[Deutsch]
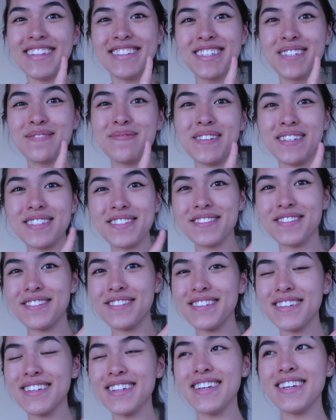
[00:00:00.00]
einzige
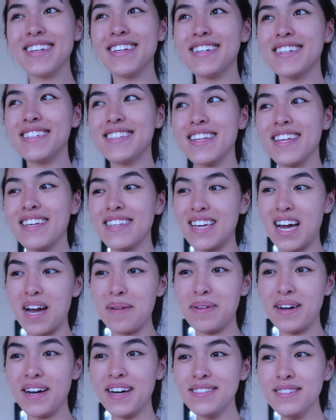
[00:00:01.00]
Person in
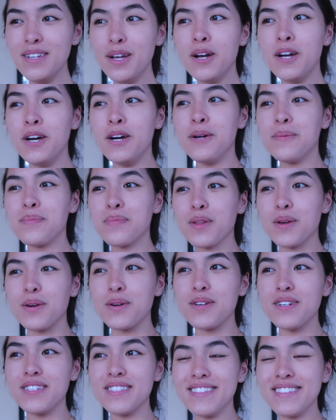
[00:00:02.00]
Japan
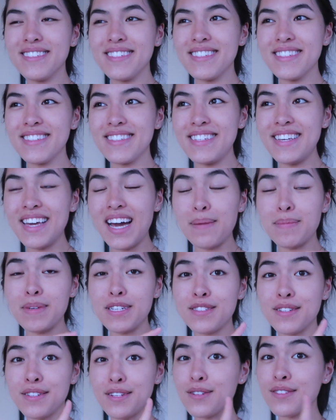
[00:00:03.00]
und die habe
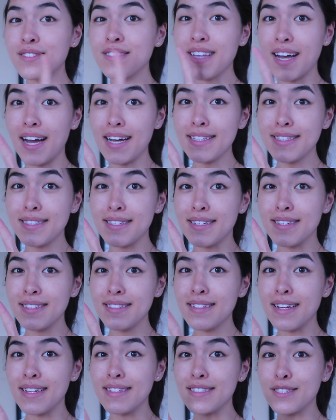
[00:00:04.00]
ich
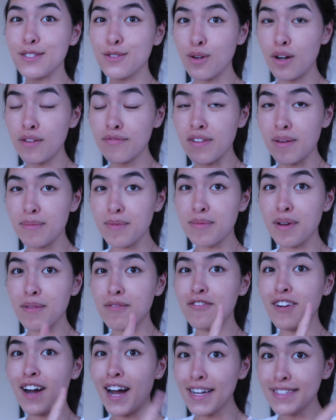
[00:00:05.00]
2013, als ich dort war, mit
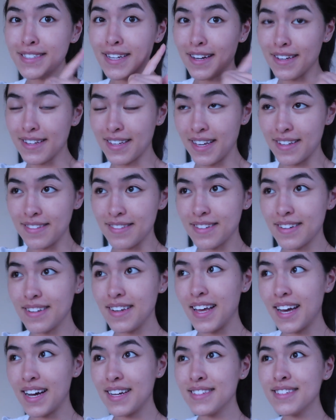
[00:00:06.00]
meinem Vater
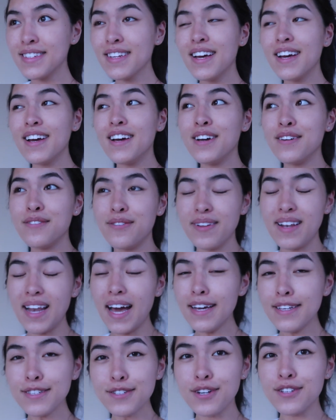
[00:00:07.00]
kennengelernt.
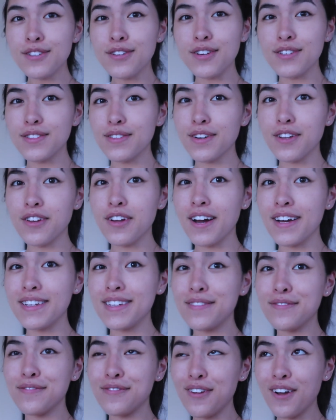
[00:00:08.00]
Vielleicht könnt ihr euch sogar noch
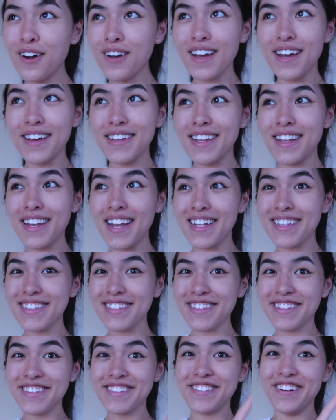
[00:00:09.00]
an den Vlog erinnern,
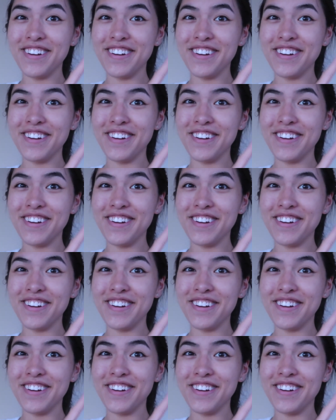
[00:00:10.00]
als ich